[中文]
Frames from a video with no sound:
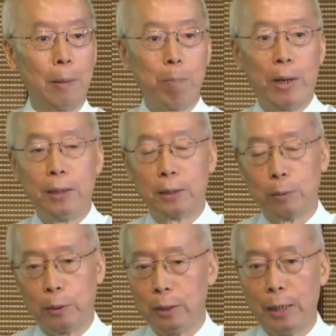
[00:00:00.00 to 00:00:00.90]
百什么
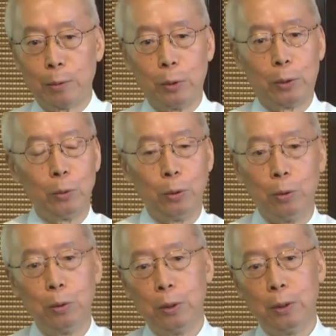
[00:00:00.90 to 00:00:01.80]
一大堆都有，
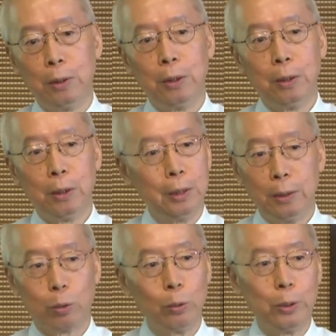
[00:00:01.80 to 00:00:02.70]
一
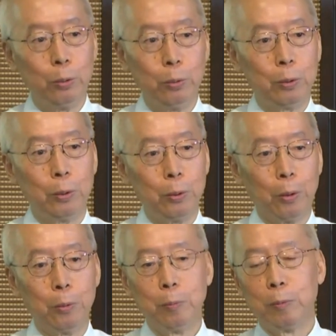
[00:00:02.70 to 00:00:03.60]
所有鱼都有。
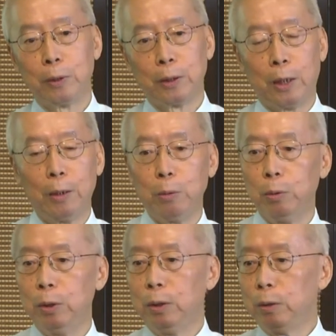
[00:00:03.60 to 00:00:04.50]
然后
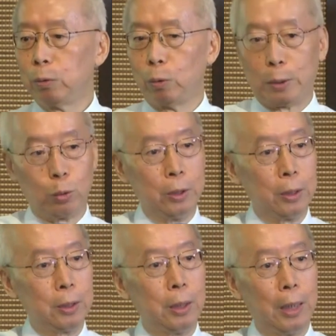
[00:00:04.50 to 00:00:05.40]
大准也
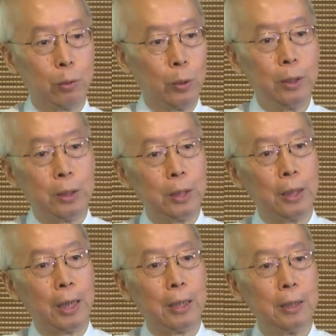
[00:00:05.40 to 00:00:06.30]
是啊，水很清
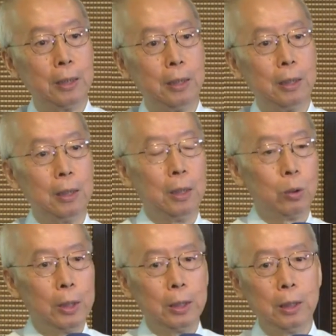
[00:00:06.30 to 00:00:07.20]
啊。所以
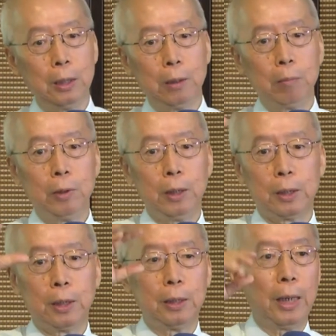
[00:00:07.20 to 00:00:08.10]
那个那个
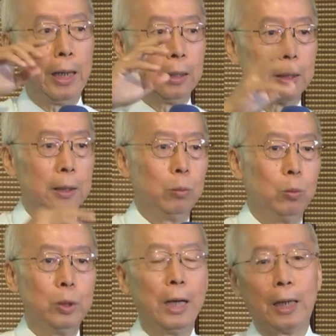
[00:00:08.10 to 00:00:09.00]
生态是无
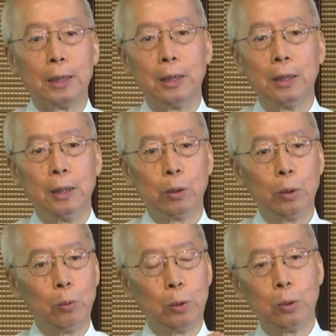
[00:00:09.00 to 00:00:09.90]
价的，所以我
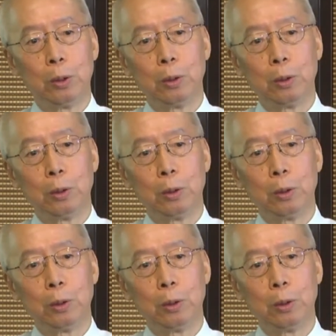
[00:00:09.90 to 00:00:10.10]
就是